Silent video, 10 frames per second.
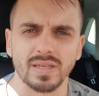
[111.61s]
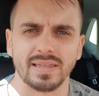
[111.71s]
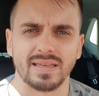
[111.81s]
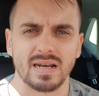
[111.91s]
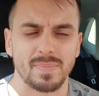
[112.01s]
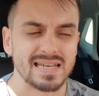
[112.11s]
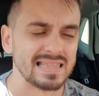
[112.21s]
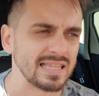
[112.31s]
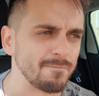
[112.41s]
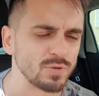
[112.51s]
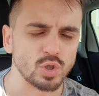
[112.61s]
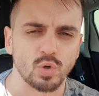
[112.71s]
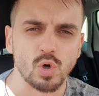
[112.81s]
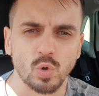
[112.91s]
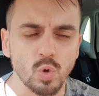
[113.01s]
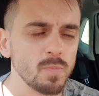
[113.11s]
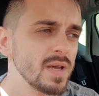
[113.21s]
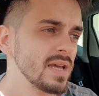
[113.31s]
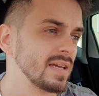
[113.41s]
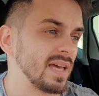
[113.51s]
de, representantes con el club,
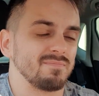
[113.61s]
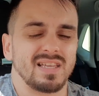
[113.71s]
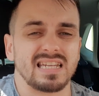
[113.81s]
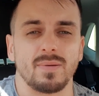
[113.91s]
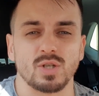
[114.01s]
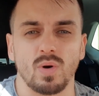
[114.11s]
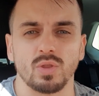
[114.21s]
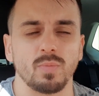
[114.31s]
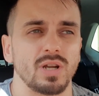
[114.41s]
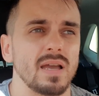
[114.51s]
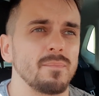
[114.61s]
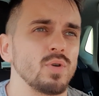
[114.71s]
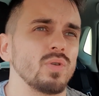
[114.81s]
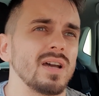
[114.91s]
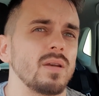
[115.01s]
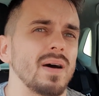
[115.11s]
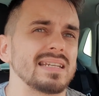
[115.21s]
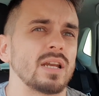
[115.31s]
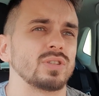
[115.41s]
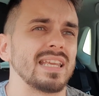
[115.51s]
que ya sabéis, cuando por ejemplo el
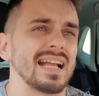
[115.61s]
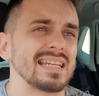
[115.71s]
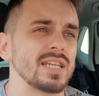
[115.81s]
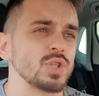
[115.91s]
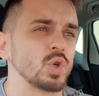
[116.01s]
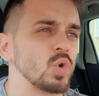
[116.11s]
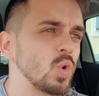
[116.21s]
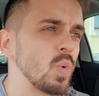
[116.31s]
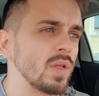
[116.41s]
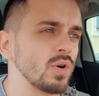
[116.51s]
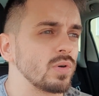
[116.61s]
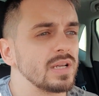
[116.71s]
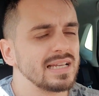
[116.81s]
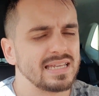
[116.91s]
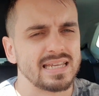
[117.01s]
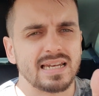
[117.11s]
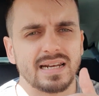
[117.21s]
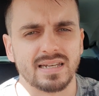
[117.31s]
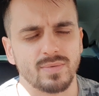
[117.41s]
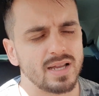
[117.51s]
Barça lo tiene casi hecho con un jugador, sale
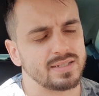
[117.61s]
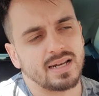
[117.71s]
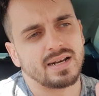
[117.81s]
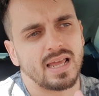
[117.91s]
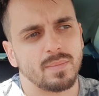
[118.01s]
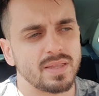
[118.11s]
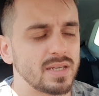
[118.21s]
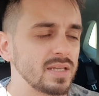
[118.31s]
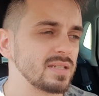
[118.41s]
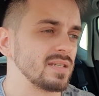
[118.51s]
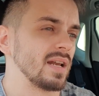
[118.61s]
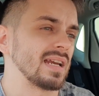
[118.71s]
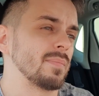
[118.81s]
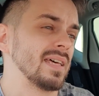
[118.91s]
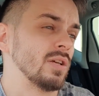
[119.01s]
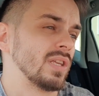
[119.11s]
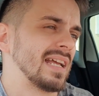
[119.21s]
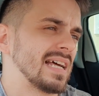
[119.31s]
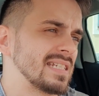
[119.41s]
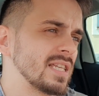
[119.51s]
el rival, sale el Real Madrid. Si el Real Madrid lo
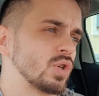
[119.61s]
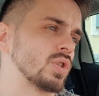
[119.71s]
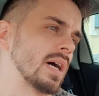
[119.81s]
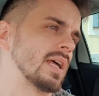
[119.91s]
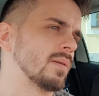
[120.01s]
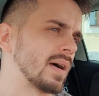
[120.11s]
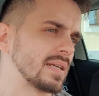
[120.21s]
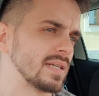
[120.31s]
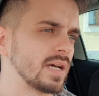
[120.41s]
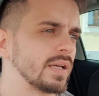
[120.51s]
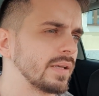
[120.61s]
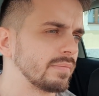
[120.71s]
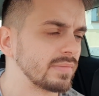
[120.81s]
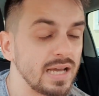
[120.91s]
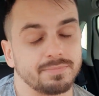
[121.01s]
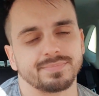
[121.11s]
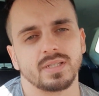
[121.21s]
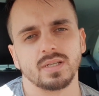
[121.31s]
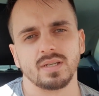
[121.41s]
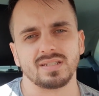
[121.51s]
tiene casi hecho, sale el Barça, eh, tal.
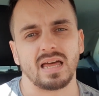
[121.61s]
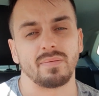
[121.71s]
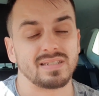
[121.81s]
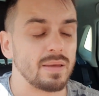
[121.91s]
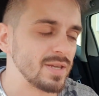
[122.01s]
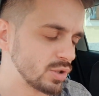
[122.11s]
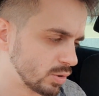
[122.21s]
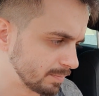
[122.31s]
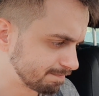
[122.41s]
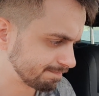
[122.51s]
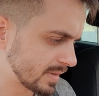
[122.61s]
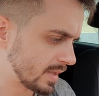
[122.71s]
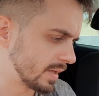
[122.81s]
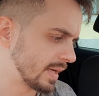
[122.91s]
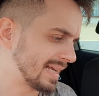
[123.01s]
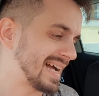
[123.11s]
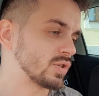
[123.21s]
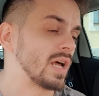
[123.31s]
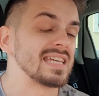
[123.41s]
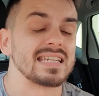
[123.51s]
se ha visto eh,
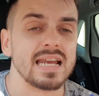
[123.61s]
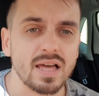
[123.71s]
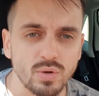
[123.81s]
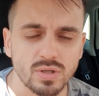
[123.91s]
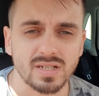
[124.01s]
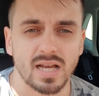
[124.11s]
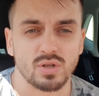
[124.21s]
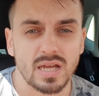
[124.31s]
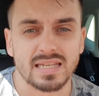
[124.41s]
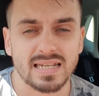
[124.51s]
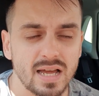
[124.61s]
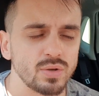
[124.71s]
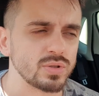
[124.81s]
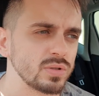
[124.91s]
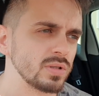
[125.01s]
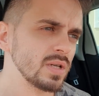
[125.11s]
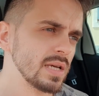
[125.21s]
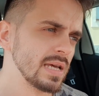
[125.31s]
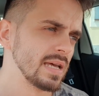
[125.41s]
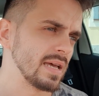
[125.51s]
casos aislados, casos aislados, ¿no?
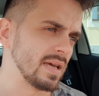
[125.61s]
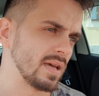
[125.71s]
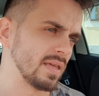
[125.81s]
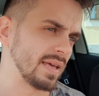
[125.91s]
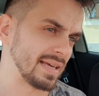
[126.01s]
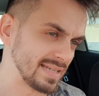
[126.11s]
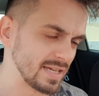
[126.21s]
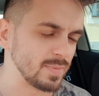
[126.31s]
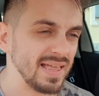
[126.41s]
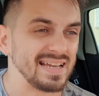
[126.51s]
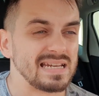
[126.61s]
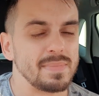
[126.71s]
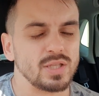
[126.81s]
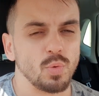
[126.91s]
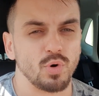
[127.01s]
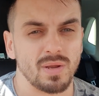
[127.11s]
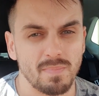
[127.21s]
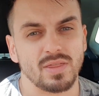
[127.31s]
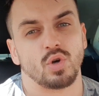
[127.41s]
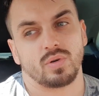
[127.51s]
Eh, de que sí que es verdad que se han metido por en
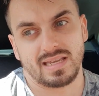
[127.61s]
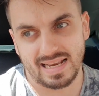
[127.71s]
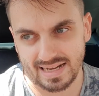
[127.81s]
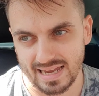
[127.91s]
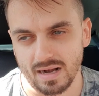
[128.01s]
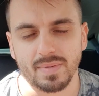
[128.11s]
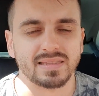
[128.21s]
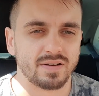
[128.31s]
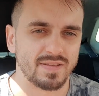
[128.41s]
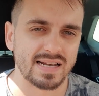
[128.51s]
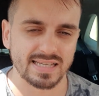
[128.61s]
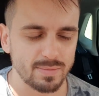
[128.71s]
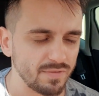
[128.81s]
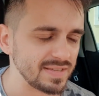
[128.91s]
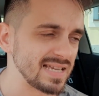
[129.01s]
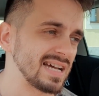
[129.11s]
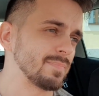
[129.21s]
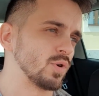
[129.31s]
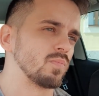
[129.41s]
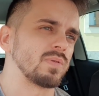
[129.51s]
medio y realmente al final se ha llevado al fichaje,
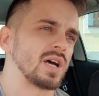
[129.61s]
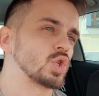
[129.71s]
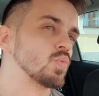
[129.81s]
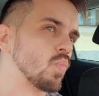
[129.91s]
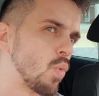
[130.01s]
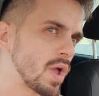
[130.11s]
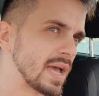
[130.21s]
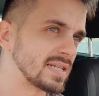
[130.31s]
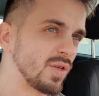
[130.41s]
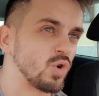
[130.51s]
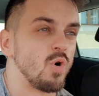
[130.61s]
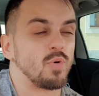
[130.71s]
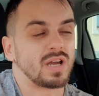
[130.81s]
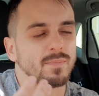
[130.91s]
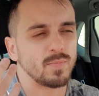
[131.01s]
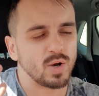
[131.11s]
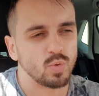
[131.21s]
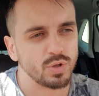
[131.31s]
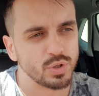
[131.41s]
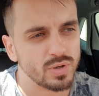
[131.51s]
pero casos muy aislados, como por ejemplo me
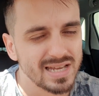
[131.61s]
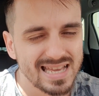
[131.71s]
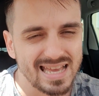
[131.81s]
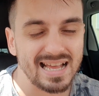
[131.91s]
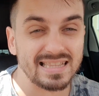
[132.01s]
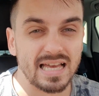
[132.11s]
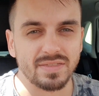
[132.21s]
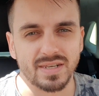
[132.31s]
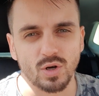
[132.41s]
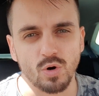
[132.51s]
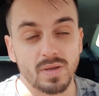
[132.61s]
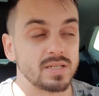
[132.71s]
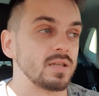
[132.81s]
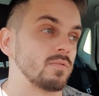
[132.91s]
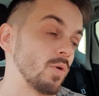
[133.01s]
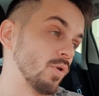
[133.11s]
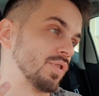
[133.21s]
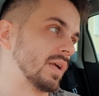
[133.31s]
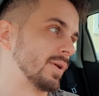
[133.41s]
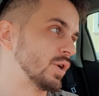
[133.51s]
acuerdo yo el de André Gómez. Y cómo lo
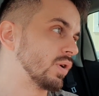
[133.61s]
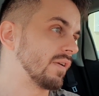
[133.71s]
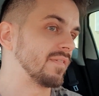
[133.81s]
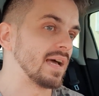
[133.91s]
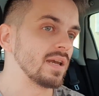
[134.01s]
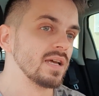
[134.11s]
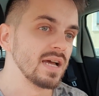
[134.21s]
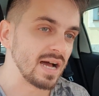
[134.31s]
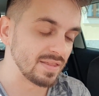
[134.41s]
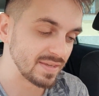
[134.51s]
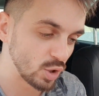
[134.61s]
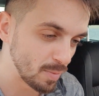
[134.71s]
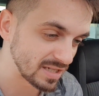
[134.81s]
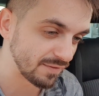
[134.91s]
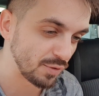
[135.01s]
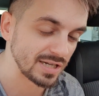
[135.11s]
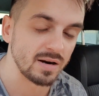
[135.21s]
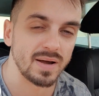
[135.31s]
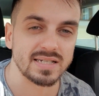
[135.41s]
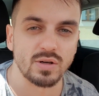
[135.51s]
celebré yo que al final André Gómez se fue a
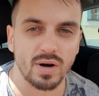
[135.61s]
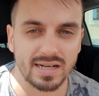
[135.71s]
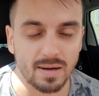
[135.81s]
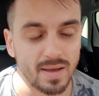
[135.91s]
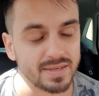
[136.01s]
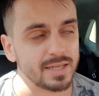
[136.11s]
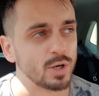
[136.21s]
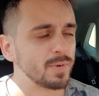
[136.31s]
salvarse en el Real Madrid, ¿no?